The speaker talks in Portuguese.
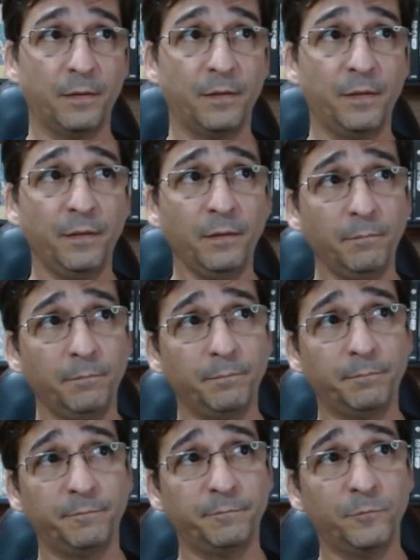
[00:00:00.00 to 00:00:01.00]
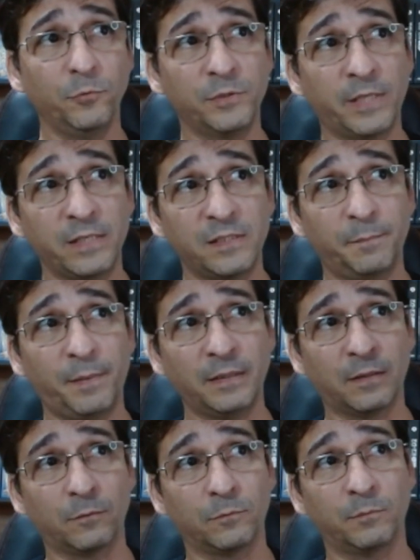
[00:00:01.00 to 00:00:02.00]
e usar esse
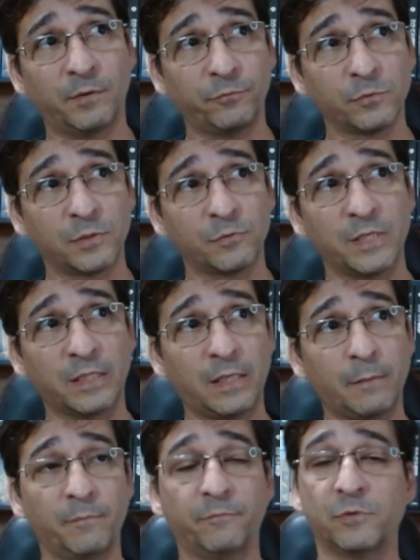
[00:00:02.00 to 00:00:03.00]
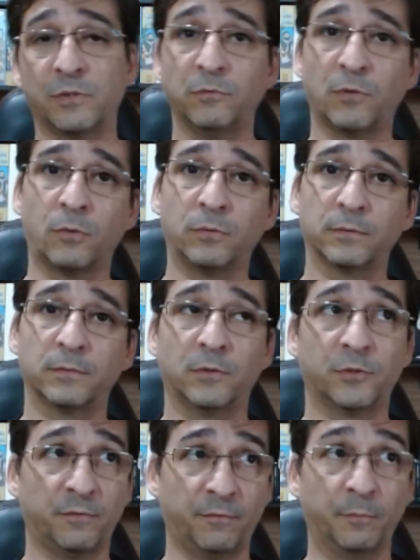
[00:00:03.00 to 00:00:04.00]
padrão, uma função setup e uma função draw.
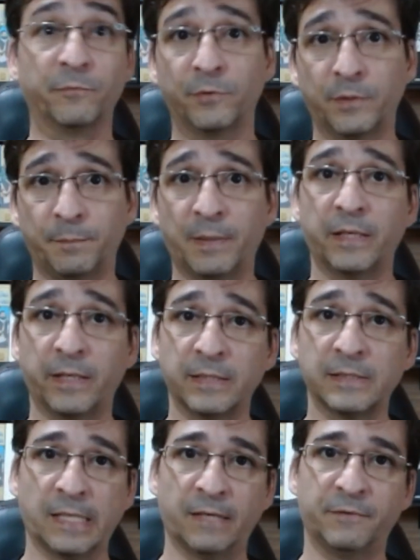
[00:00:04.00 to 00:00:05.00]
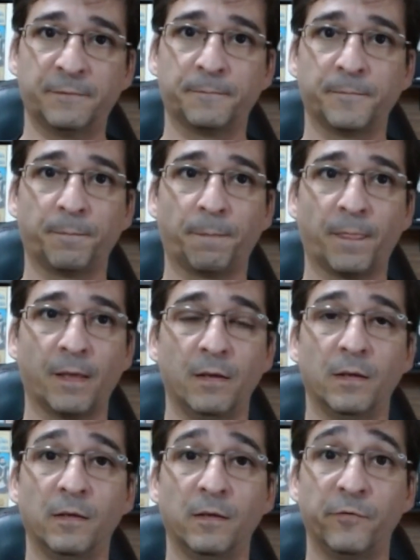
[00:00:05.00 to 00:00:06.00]
Nós já vamos ver para que elas servem.
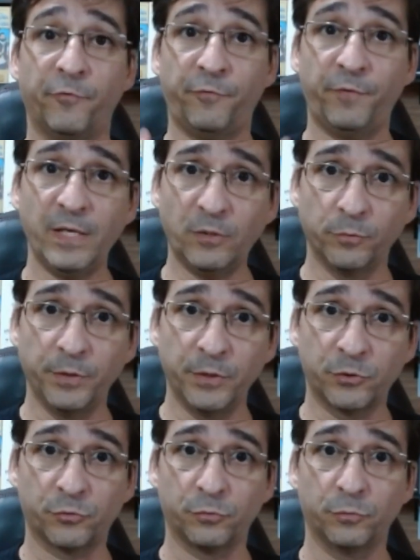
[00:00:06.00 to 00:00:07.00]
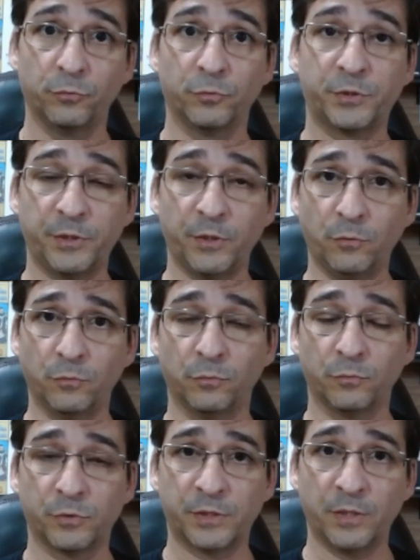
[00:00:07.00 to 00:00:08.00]
Feito isso no seu,
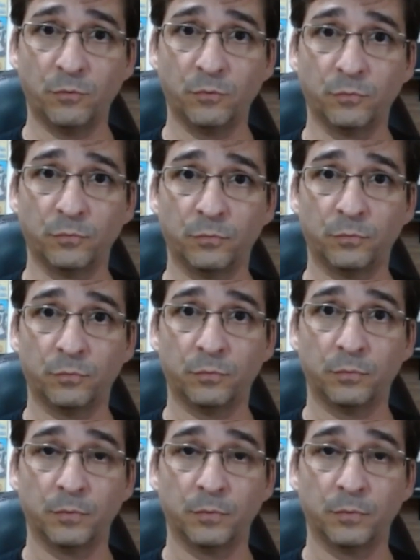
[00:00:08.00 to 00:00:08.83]
no seu,